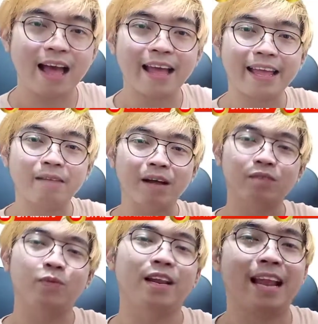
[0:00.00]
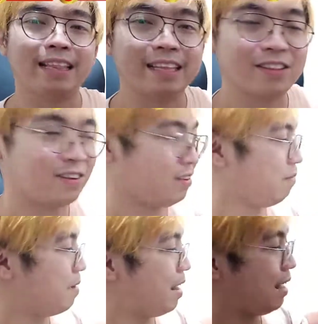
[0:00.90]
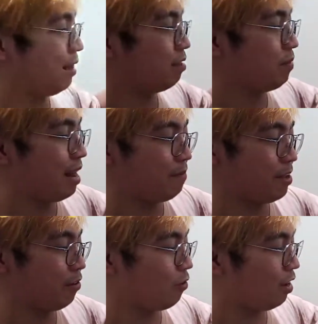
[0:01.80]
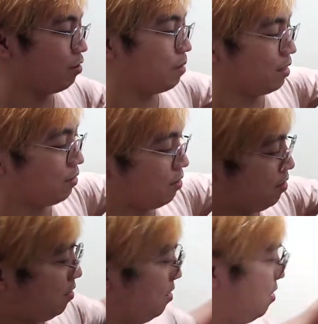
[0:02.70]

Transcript: uh, i-unbox muna natin to, no? Para at least malaman nyo kung ano ba to.